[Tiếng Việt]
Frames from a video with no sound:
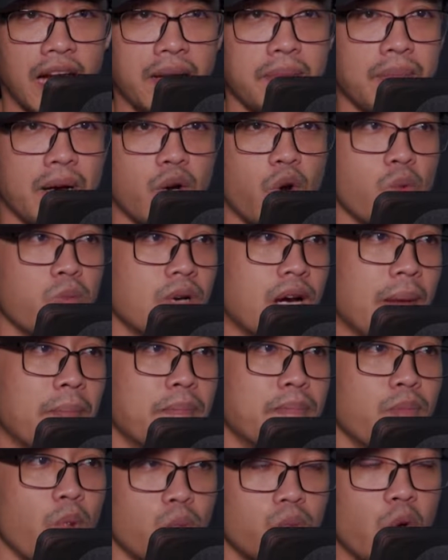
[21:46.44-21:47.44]
luyện thành một
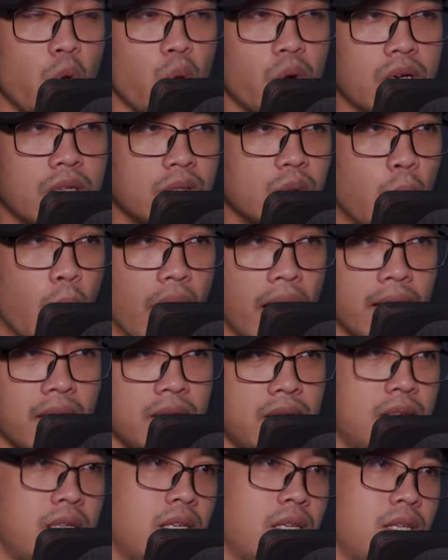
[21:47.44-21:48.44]
loại chí bảo.
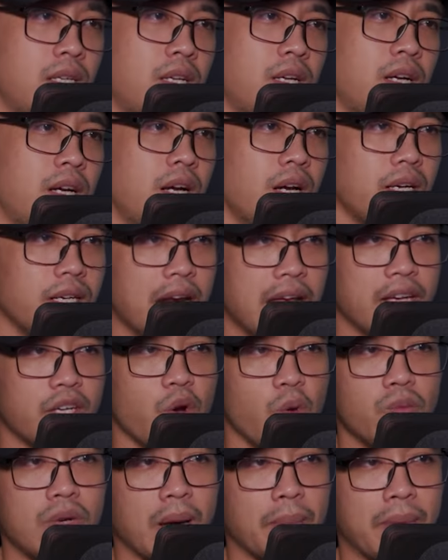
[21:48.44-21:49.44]
Những cái loại
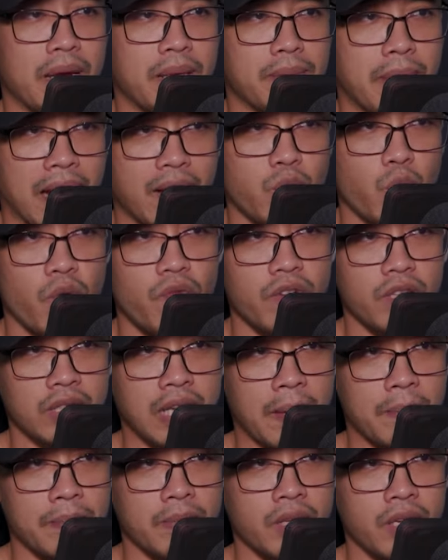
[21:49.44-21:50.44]
hương hỏa được sinh
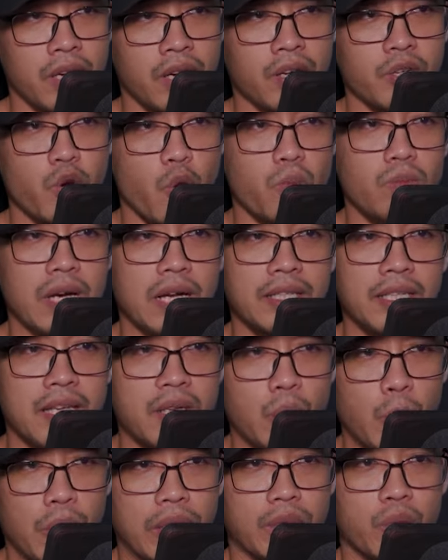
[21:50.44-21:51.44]
ra trong đó,
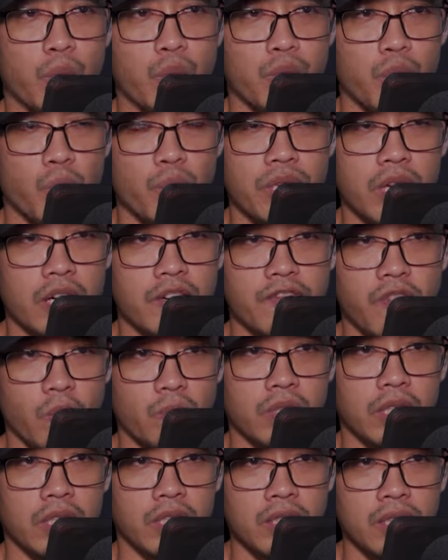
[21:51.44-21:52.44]
dưới thiên kiếp này
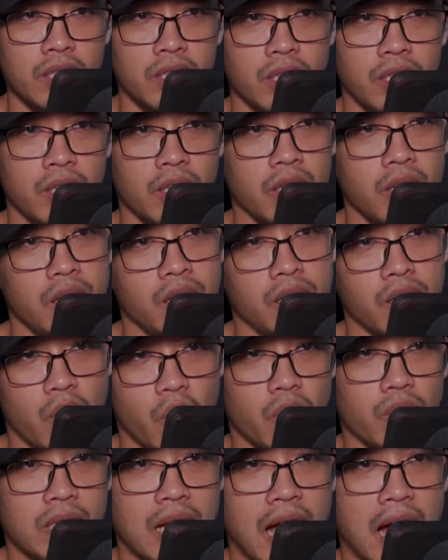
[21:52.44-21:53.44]
ngưng tụ, lại
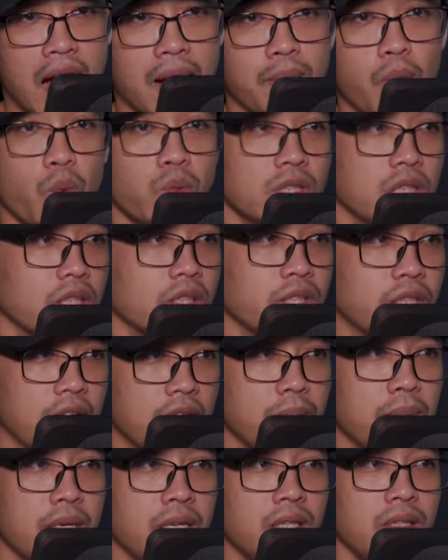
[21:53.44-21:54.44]
được tế luyện lại một lần
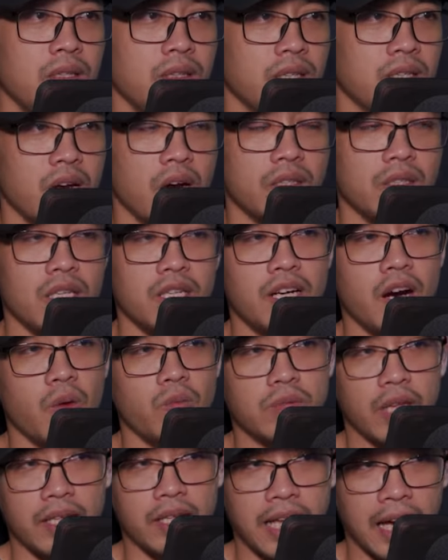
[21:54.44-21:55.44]
nữa. Lại
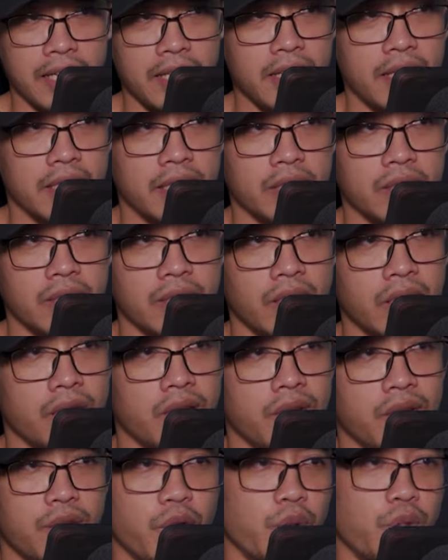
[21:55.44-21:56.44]
bởi vì Vương Lâm trong
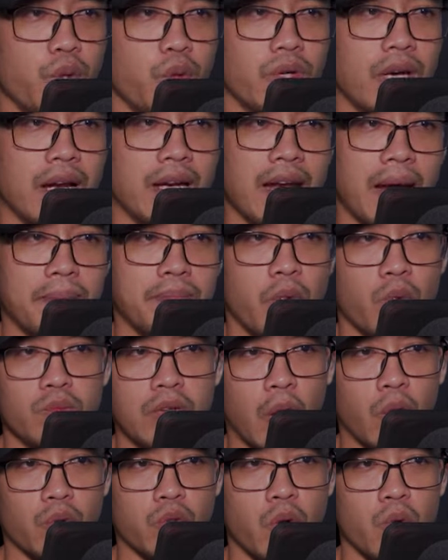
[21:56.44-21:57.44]
lúc vô ý,
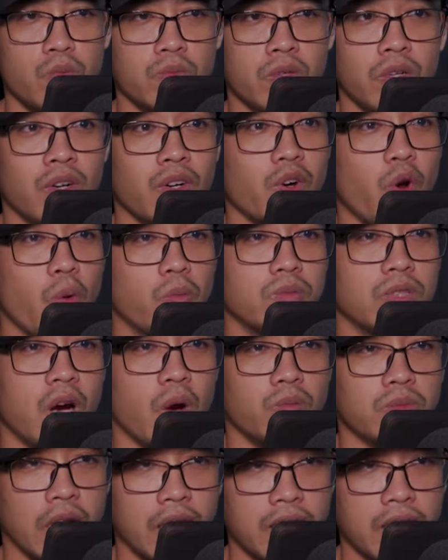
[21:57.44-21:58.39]
lại lấy vật này để sử